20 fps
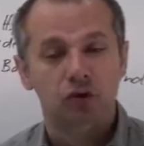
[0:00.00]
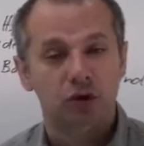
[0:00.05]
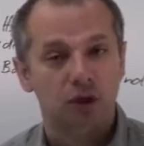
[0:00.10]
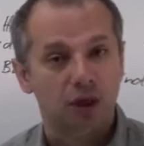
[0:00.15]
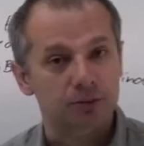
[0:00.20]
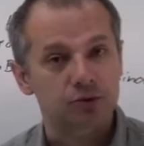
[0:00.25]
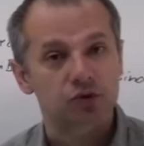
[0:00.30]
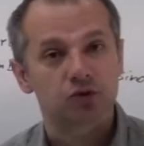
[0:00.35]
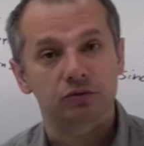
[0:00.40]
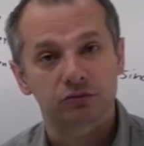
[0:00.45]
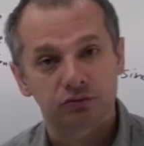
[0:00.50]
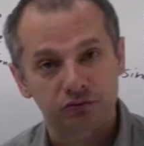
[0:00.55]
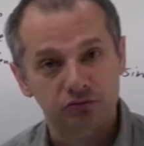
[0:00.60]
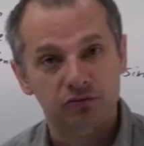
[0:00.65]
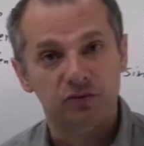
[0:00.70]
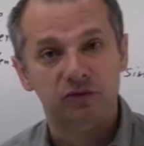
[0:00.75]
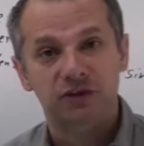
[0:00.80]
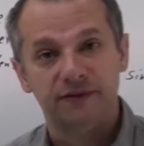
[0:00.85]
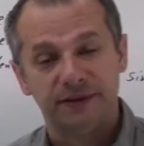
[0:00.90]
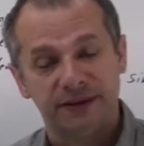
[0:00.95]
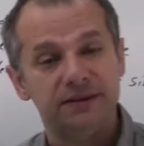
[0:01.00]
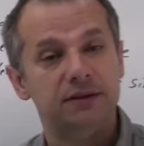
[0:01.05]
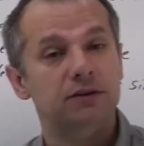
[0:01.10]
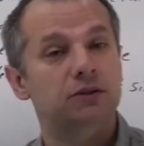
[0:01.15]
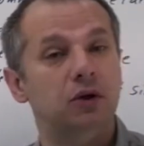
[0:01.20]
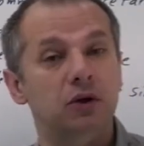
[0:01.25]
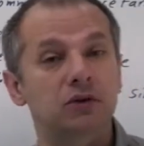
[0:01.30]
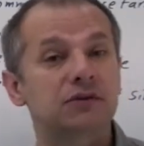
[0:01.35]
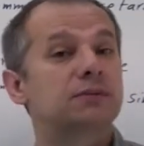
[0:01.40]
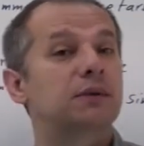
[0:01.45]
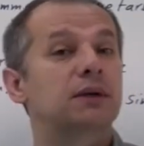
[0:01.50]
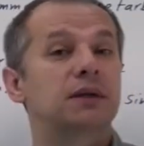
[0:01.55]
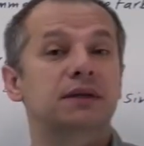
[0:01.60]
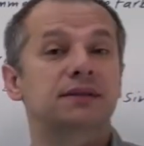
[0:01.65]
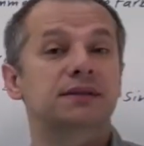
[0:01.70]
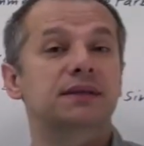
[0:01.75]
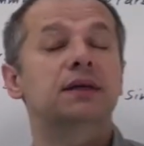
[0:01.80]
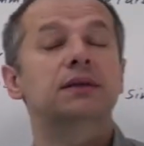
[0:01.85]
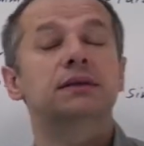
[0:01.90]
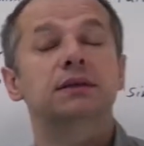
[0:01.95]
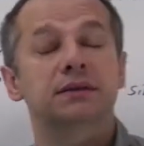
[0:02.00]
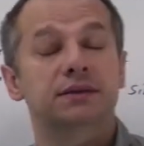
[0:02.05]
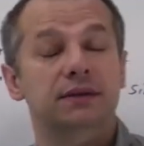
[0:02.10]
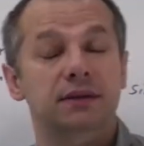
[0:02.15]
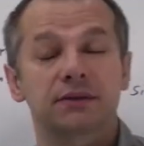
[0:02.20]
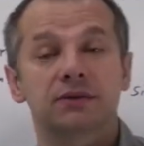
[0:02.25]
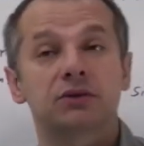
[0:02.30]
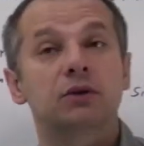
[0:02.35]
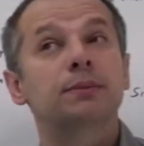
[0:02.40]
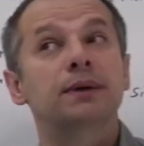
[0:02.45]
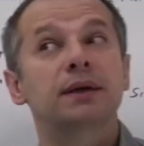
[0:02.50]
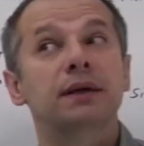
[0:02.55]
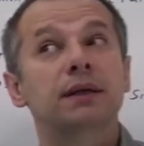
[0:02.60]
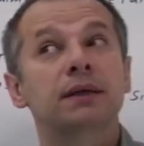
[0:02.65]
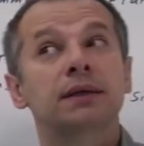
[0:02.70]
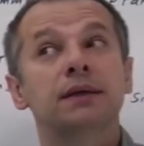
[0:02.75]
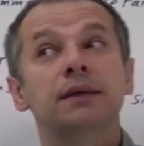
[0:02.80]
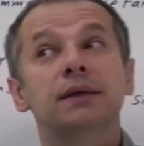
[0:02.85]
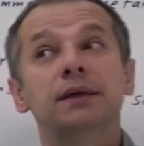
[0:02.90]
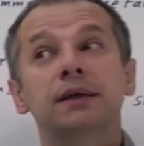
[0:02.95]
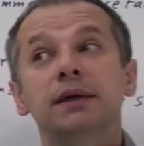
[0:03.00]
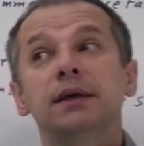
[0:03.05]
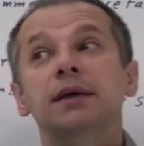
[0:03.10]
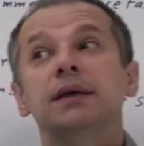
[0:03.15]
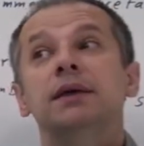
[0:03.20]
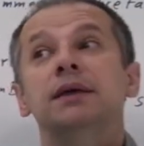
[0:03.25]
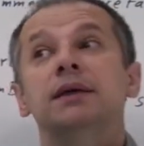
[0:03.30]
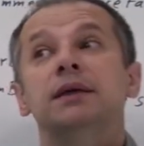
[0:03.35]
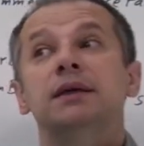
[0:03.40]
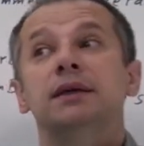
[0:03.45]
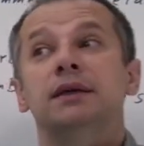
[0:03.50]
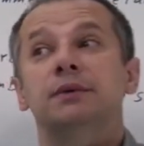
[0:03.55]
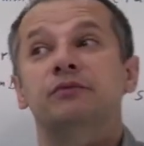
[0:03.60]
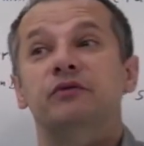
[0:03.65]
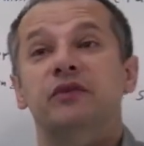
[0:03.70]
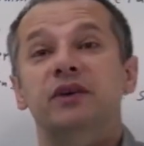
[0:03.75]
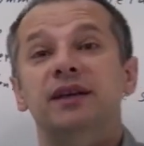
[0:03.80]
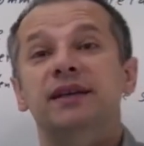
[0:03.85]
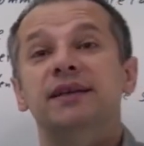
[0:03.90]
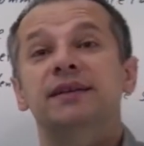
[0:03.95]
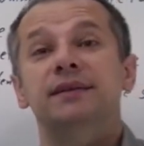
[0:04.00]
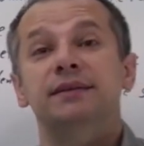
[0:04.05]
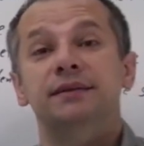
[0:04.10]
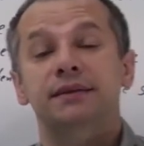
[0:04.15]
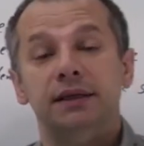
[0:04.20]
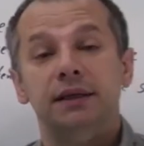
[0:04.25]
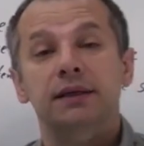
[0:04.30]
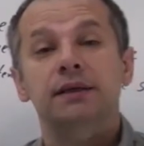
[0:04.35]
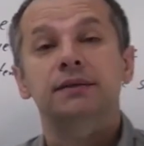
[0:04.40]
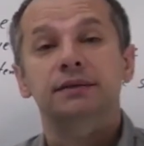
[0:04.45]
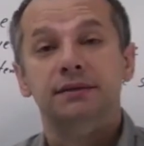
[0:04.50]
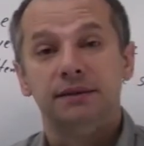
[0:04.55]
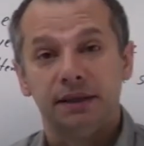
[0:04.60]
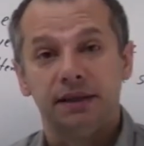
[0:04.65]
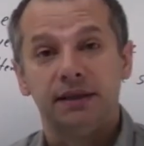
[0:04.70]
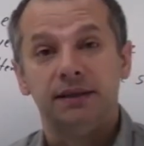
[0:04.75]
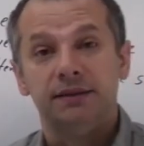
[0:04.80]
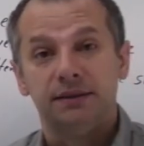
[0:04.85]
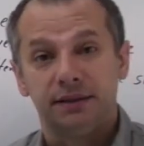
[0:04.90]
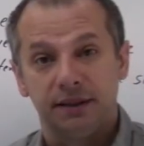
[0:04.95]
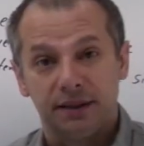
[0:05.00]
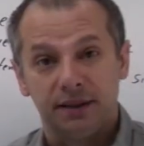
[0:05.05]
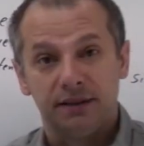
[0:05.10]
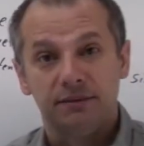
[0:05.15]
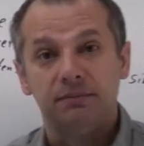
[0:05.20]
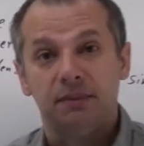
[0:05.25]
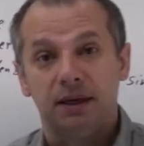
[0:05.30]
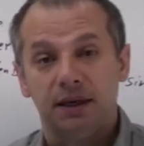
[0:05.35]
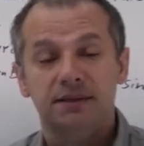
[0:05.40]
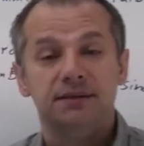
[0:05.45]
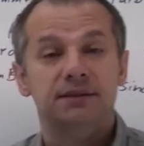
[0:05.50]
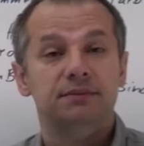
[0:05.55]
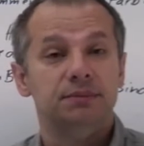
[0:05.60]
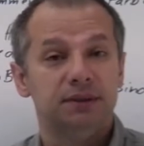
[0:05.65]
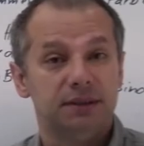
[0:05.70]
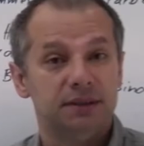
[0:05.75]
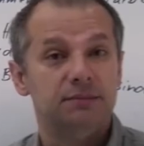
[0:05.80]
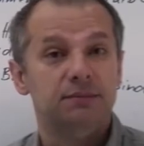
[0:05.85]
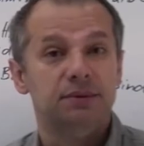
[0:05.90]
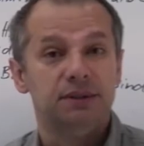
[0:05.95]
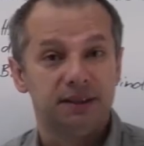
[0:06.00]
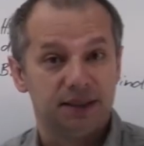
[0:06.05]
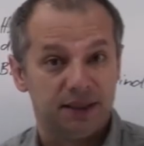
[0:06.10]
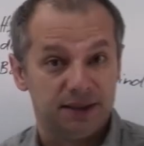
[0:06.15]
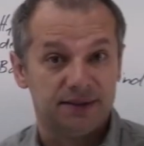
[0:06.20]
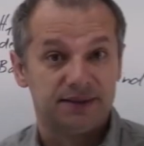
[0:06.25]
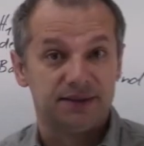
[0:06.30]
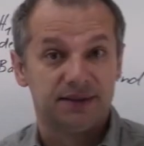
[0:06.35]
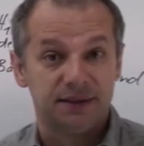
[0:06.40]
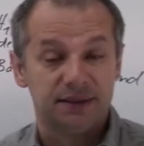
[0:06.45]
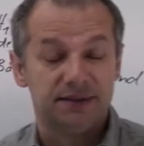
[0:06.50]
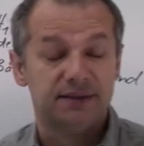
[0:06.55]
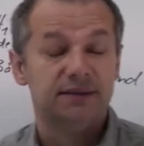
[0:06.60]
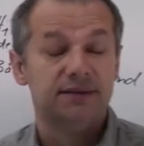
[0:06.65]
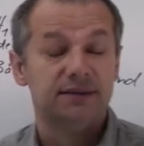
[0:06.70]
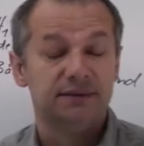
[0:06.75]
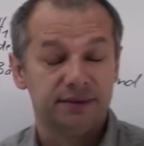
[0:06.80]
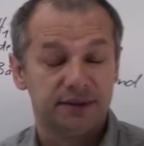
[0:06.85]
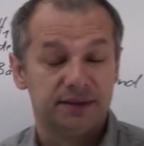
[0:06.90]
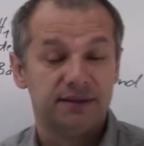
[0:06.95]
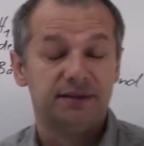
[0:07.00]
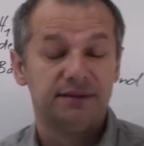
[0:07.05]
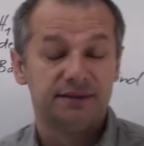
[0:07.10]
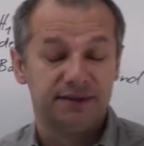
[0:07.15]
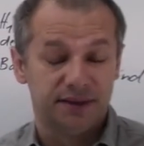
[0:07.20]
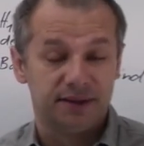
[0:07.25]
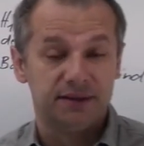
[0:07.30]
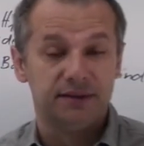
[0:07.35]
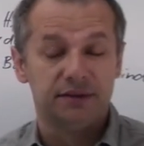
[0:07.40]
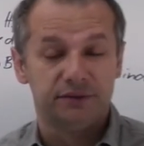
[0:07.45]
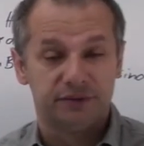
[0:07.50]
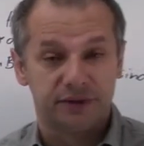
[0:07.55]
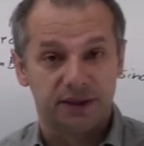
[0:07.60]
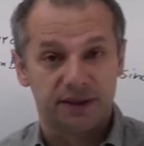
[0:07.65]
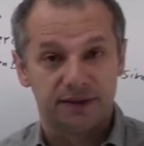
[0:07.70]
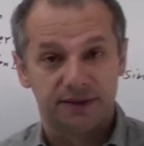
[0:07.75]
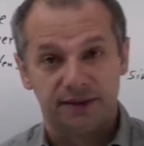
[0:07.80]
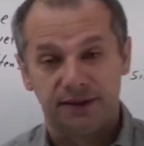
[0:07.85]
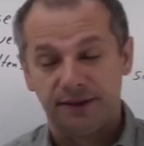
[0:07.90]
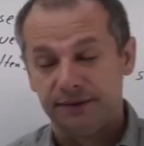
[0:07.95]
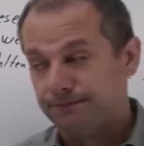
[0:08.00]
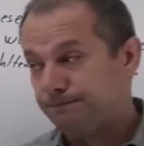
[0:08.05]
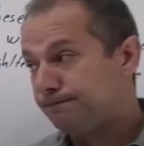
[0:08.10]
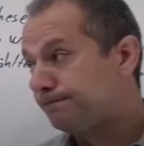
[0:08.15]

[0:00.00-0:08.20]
ich habe es schon 20.000 Mal gesagt, ich sage es nochmal. Ich empfehle Ihnen dringend, dringend, dringend, machen Sie bitte, bitte eine Skizze, sie wird sehr hilfreich sein.